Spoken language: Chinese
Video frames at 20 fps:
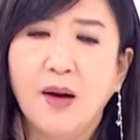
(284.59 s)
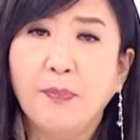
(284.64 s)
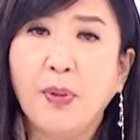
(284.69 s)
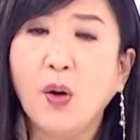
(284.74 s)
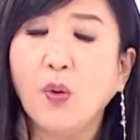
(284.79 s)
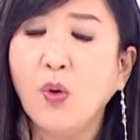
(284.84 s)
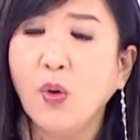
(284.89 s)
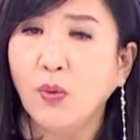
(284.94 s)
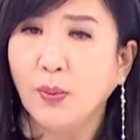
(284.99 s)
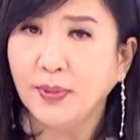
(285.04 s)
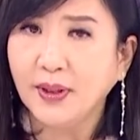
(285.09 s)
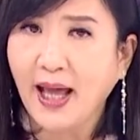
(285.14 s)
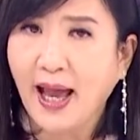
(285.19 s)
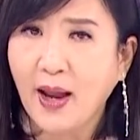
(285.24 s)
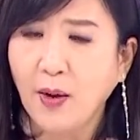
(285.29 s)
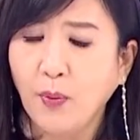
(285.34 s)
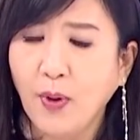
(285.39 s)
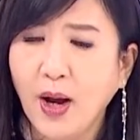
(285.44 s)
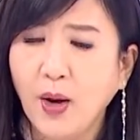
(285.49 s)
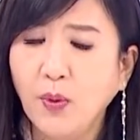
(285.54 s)
包括我们
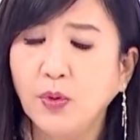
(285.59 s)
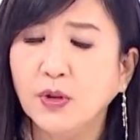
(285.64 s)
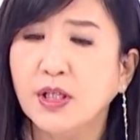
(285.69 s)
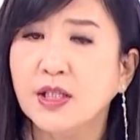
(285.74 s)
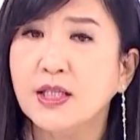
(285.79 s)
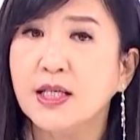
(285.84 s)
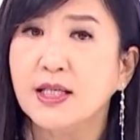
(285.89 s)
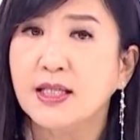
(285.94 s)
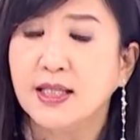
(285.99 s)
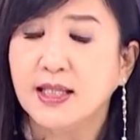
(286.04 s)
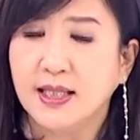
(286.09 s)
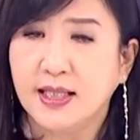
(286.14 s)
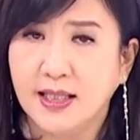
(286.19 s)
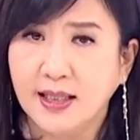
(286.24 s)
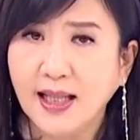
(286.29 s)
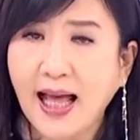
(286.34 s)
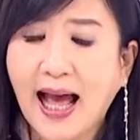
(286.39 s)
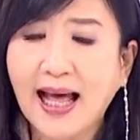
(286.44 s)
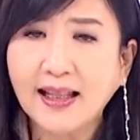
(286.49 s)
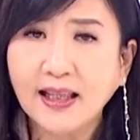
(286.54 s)
台湾或者是
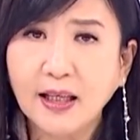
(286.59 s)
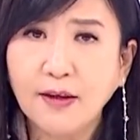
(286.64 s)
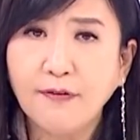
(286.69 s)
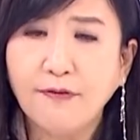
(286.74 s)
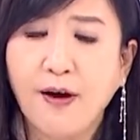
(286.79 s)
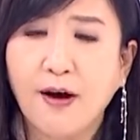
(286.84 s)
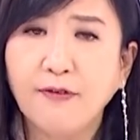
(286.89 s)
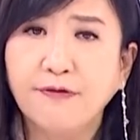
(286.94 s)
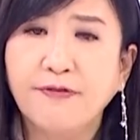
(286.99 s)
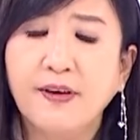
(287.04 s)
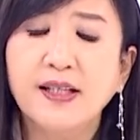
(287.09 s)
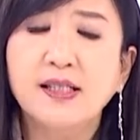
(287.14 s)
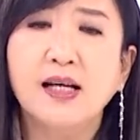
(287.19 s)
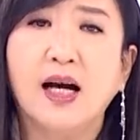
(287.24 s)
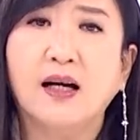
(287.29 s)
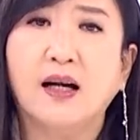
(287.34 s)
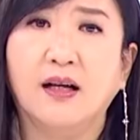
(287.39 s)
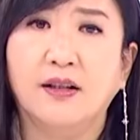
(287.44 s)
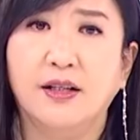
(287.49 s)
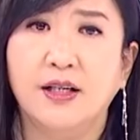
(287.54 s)
其他地方非
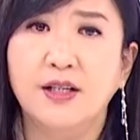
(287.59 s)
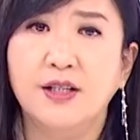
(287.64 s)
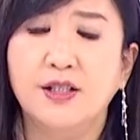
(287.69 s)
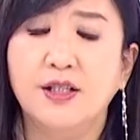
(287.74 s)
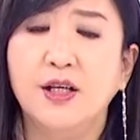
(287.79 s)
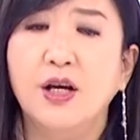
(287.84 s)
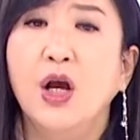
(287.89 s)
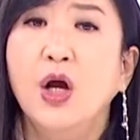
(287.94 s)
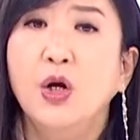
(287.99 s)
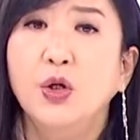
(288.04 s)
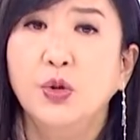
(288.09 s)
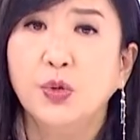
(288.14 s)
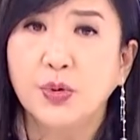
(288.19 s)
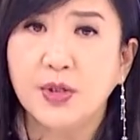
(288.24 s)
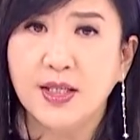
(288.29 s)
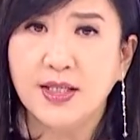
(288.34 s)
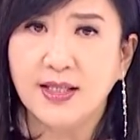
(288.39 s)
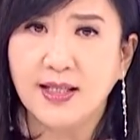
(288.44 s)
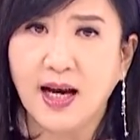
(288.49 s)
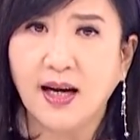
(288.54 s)
香港人士入
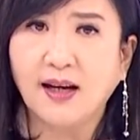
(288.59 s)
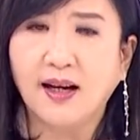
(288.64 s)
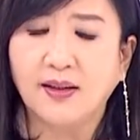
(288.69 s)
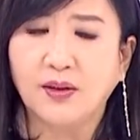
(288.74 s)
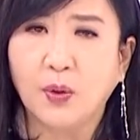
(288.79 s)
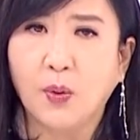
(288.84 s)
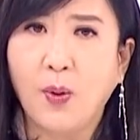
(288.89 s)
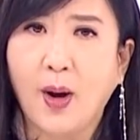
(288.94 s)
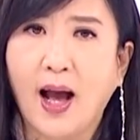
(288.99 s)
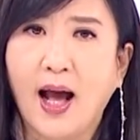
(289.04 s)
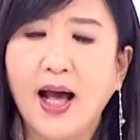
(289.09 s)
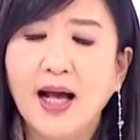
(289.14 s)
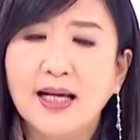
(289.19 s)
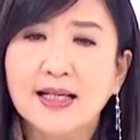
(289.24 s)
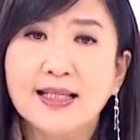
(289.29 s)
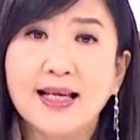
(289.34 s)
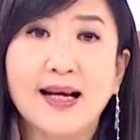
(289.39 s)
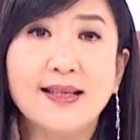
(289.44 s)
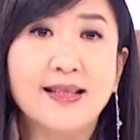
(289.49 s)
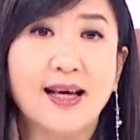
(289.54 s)
境香港的话，
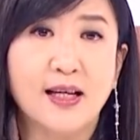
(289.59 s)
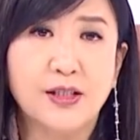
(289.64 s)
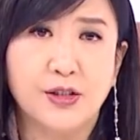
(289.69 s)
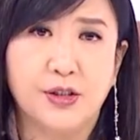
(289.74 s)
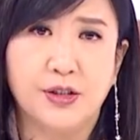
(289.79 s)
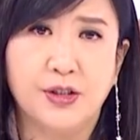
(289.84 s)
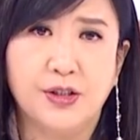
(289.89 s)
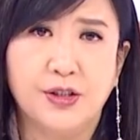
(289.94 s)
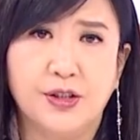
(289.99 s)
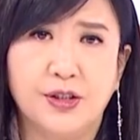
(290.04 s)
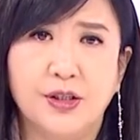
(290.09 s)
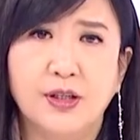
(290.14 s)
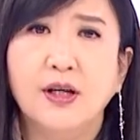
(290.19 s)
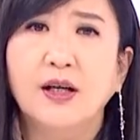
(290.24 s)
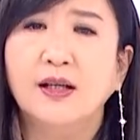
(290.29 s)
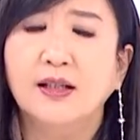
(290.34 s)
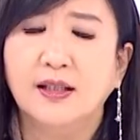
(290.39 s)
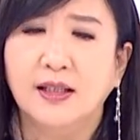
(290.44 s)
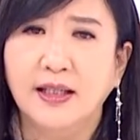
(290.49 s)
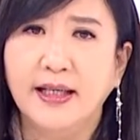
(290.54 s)
扎扎实实
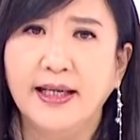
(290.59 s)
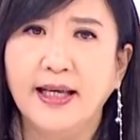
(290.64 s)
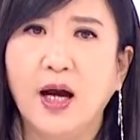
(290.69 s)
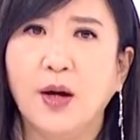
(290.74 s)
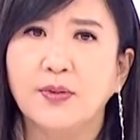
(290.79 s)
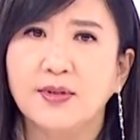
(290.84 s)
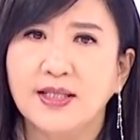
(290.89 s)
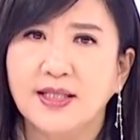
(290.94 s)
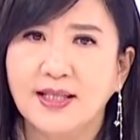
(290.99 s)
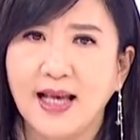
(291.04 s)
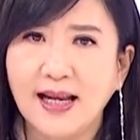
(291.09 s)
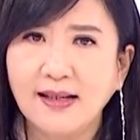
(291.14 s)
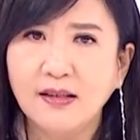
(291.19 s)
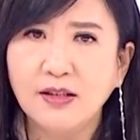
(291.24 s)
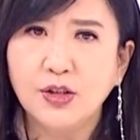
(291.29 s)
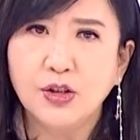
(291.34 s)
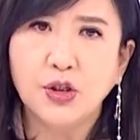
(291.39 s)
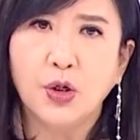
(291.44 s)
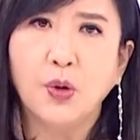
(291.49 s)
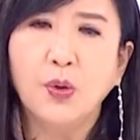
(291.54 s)
隔离要
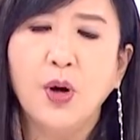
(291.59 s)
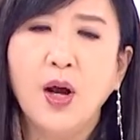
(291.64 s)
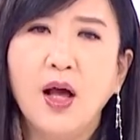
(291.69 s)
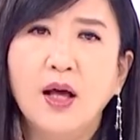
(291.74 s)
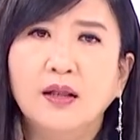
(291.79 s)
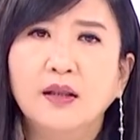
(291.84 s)
三周。